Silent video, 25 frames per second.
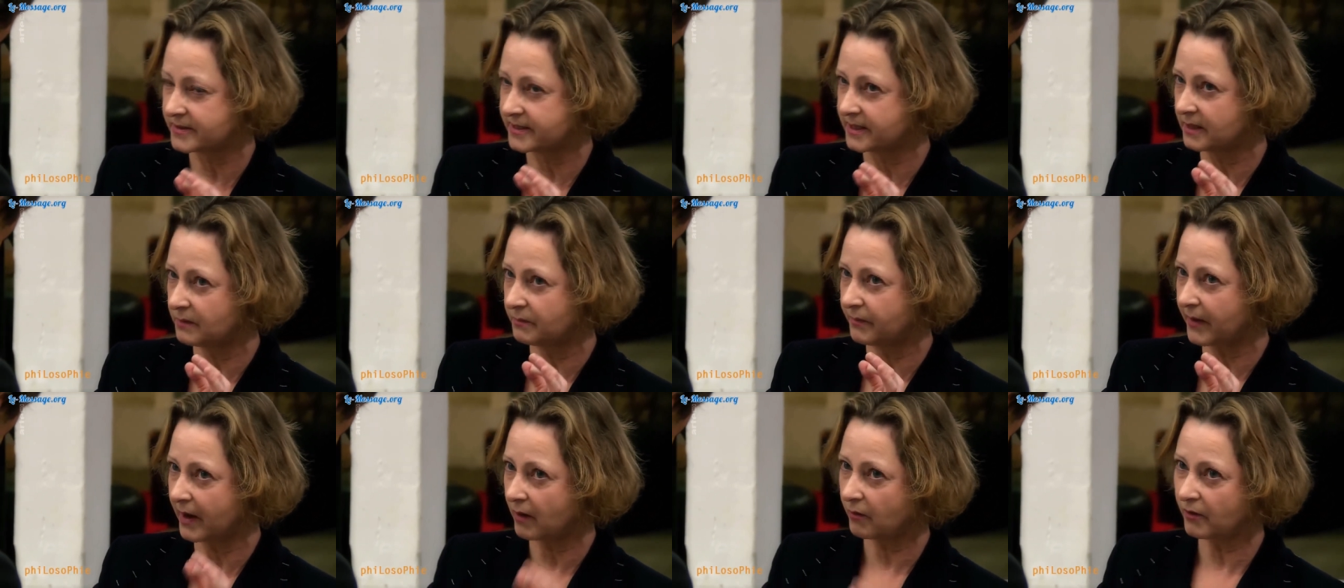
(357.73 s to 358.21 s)

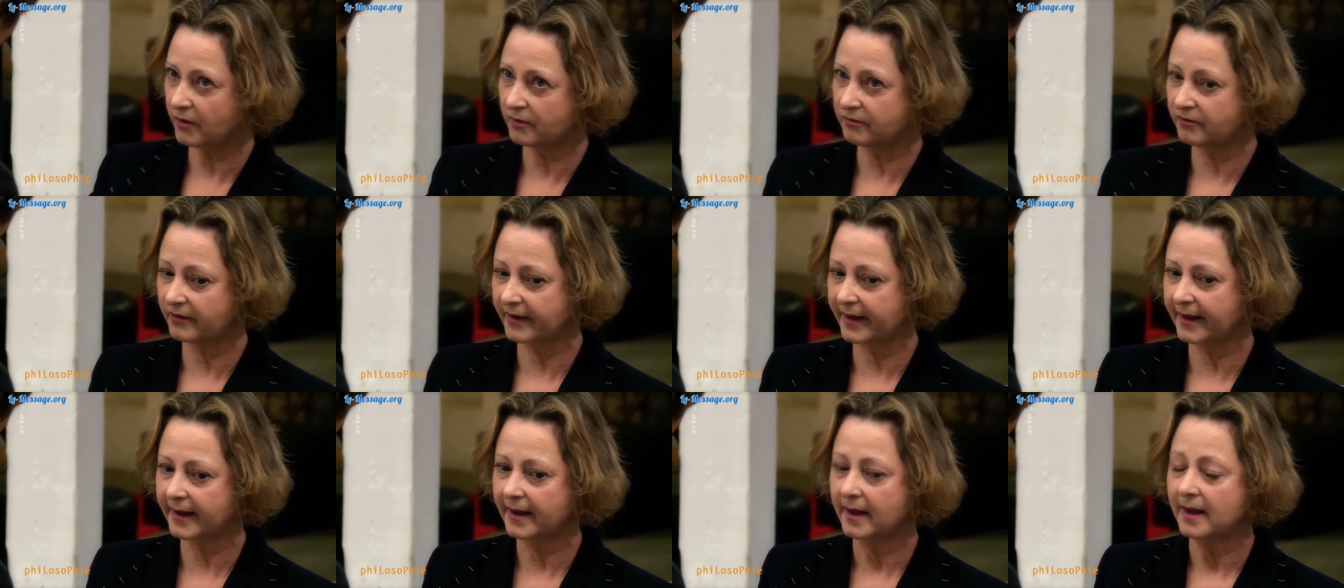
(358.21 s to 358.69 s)
cette parole
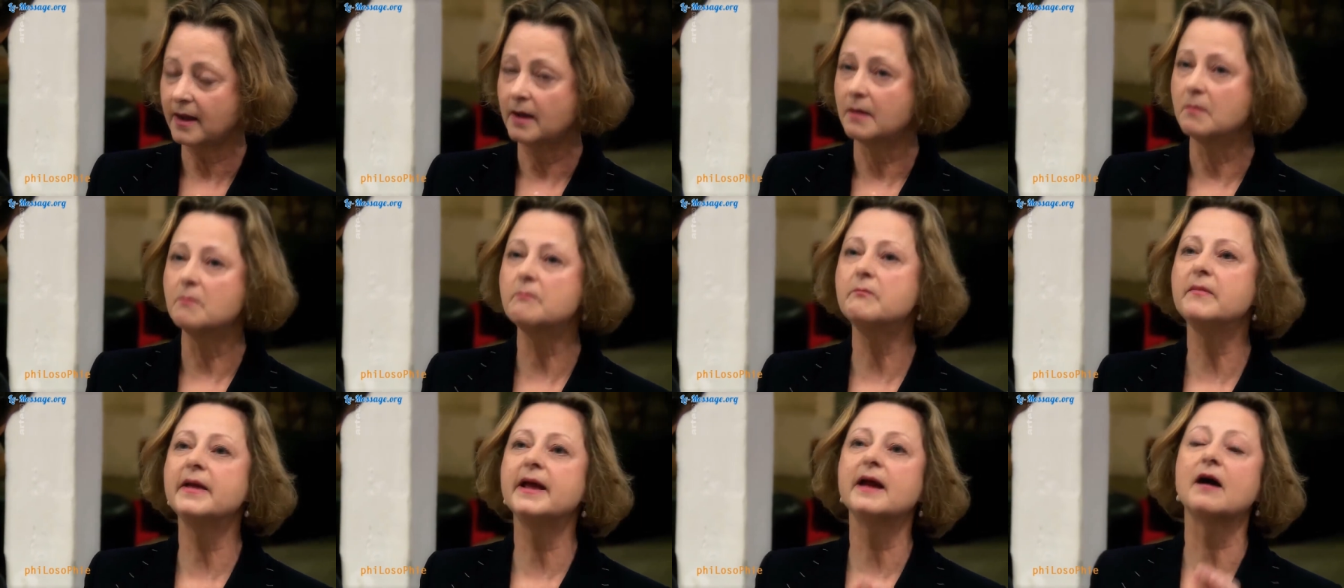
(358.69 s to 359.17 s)
vraie
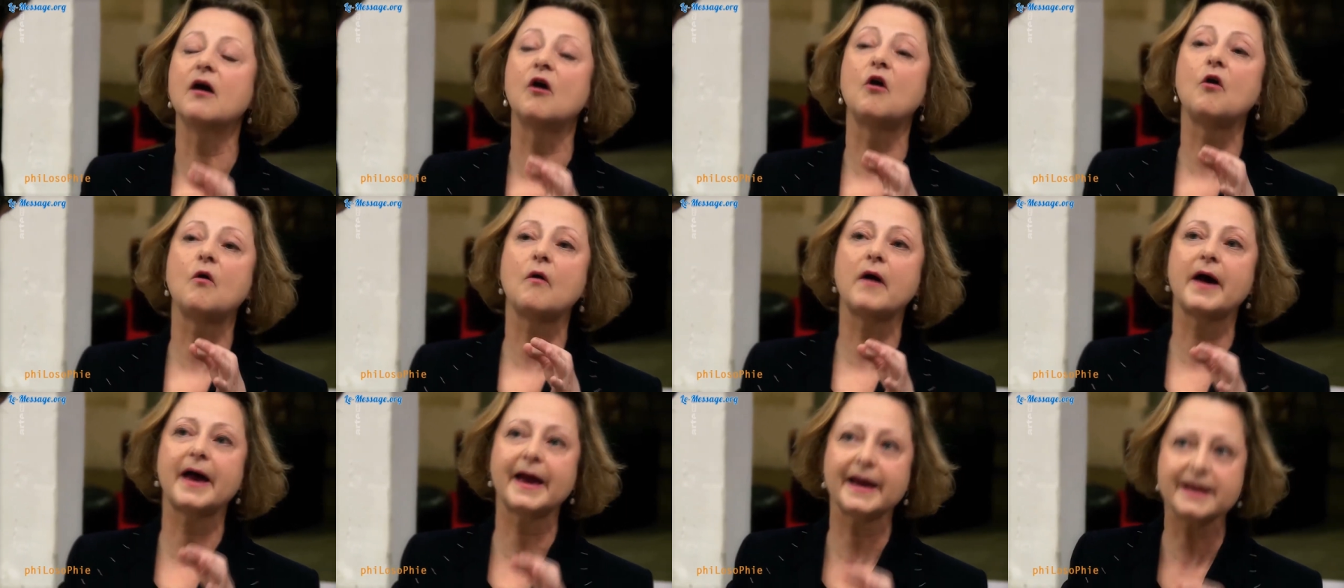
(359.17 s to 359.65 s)
met
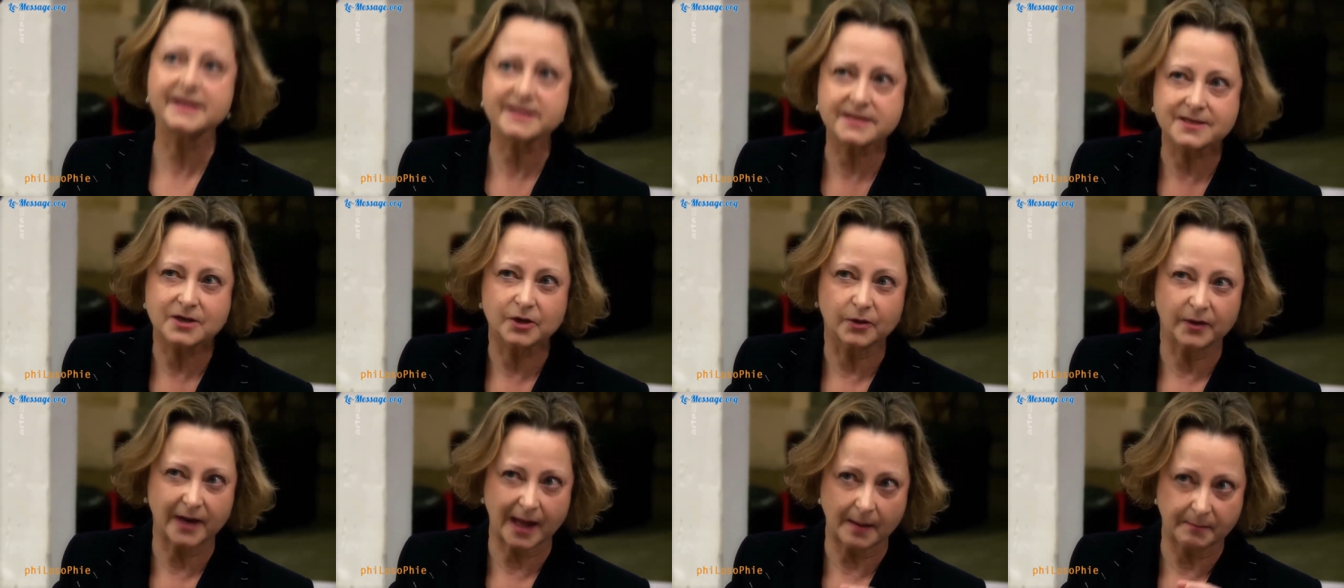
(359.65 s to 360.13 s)
en
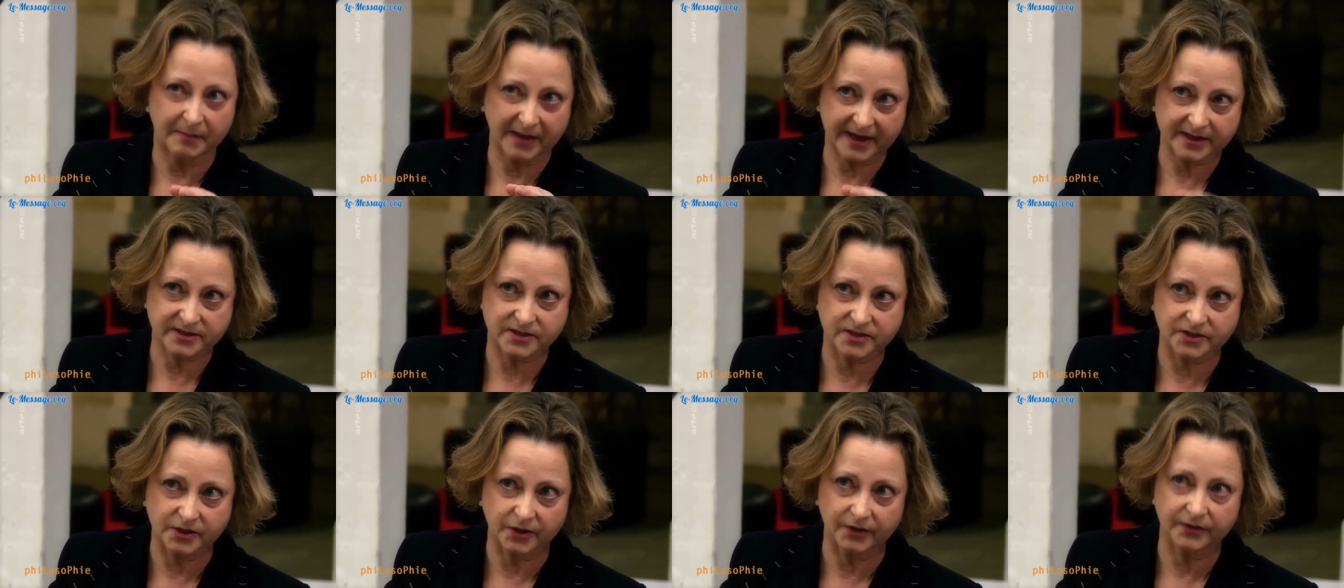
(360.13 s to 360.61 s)
risque la
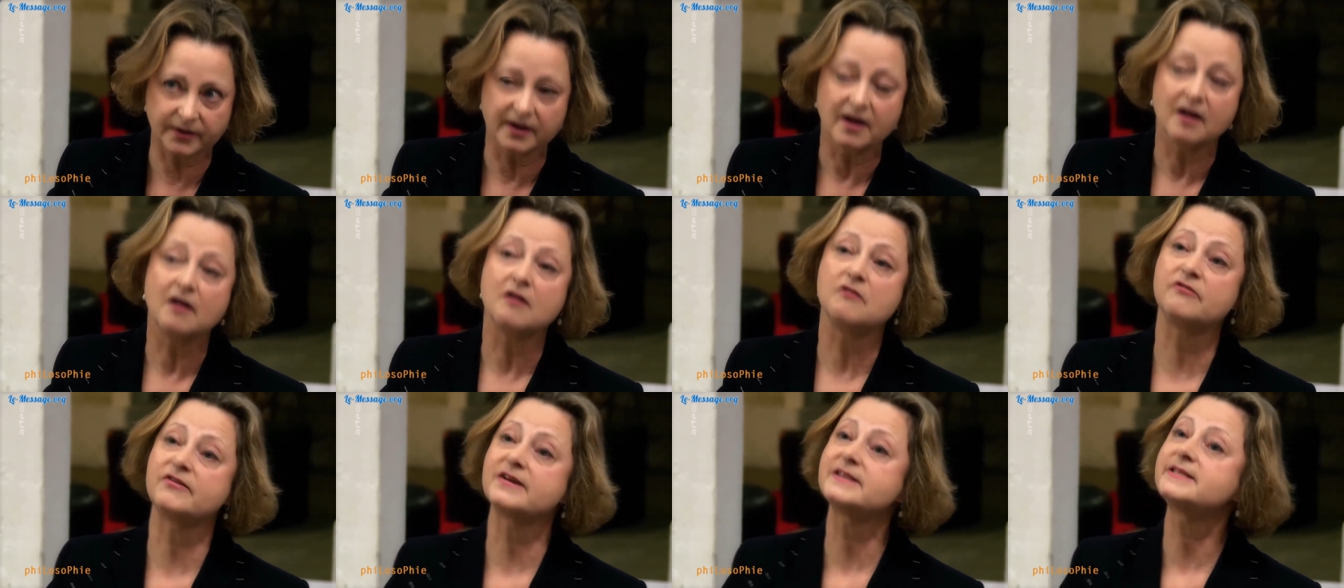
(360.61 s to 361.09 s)
personne
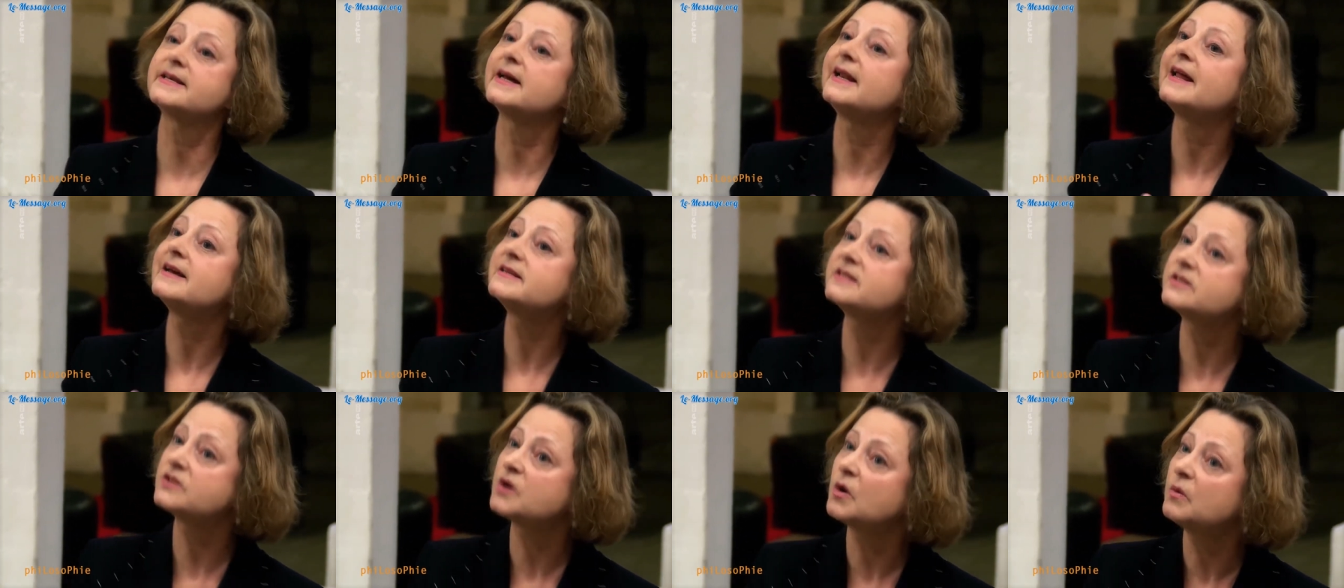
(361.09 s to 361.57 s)
face à
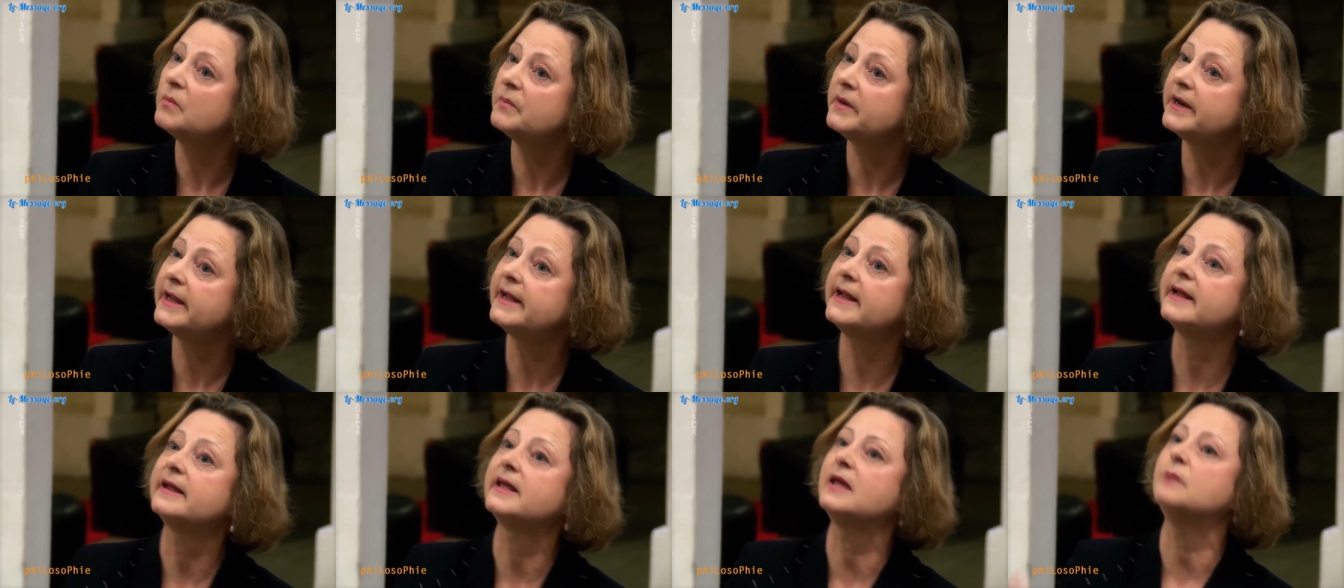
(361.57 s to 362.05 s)

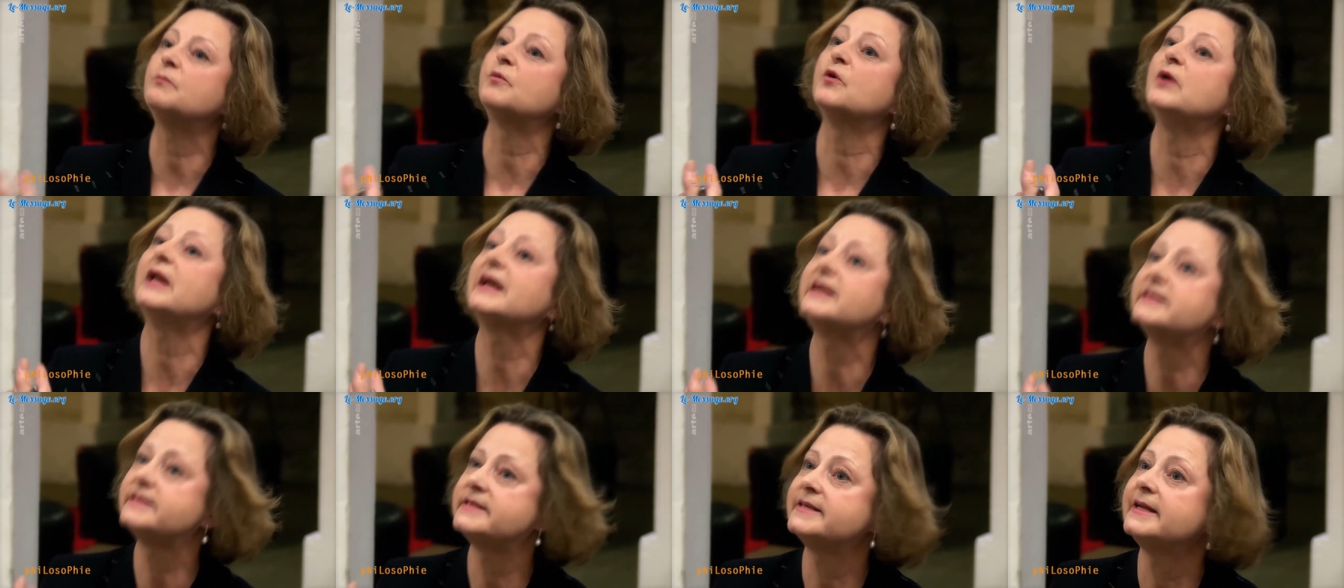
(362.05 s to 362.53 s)
l'Assemblée qui peut
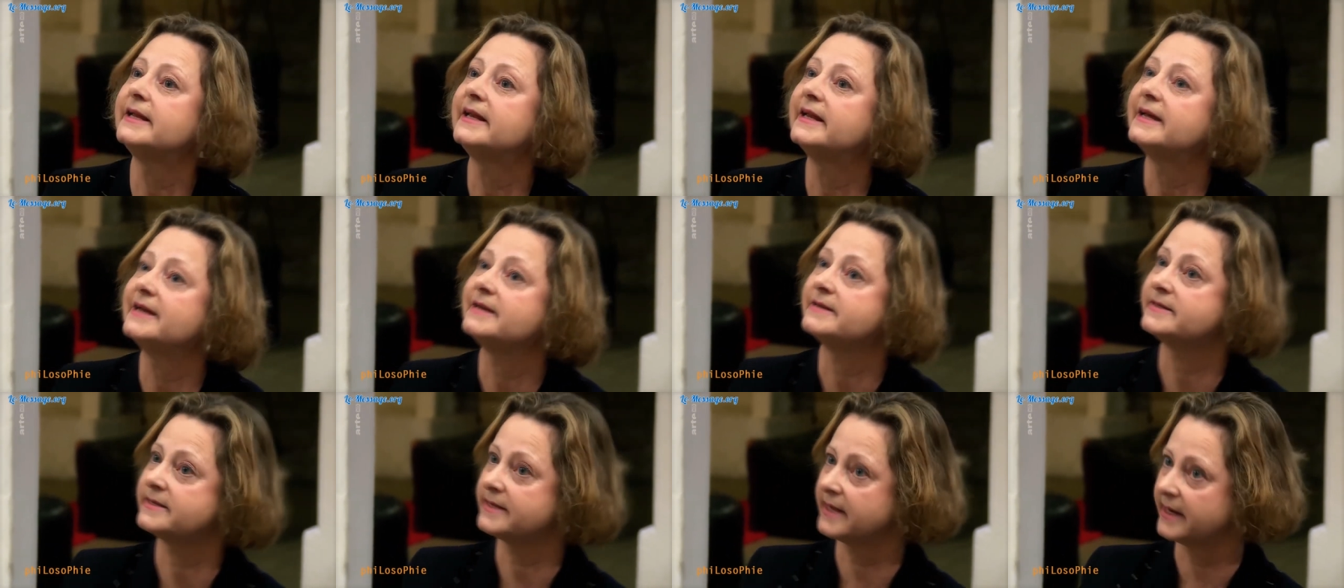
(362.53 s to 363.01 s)

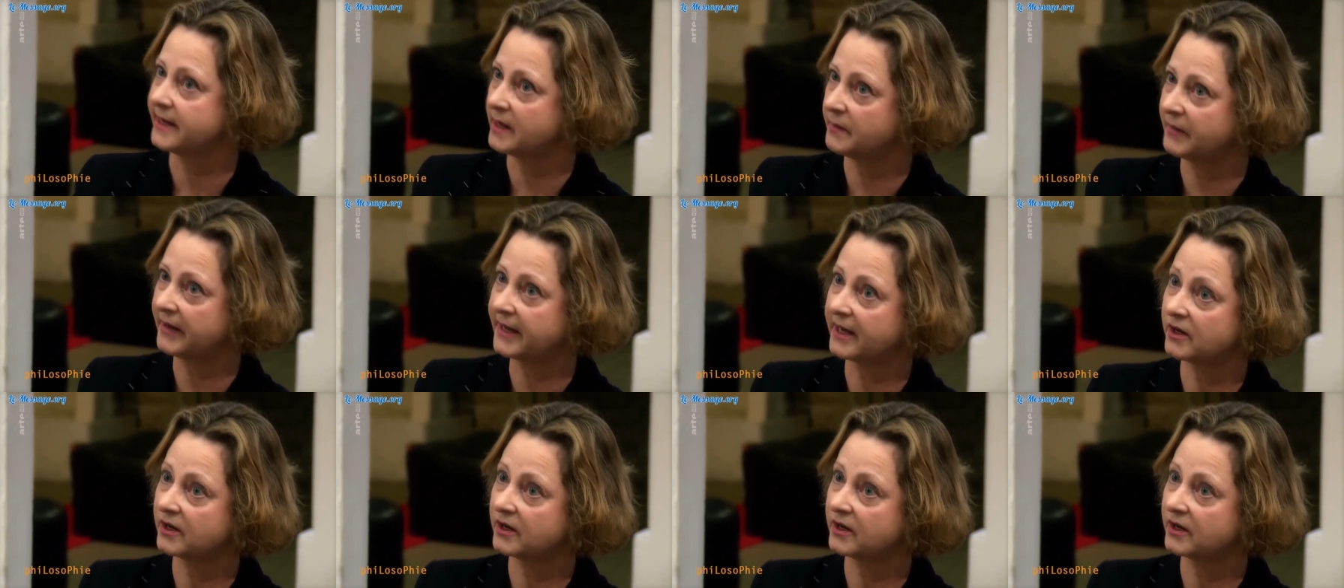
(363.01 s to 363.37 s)
l'exiler si elle n'est pas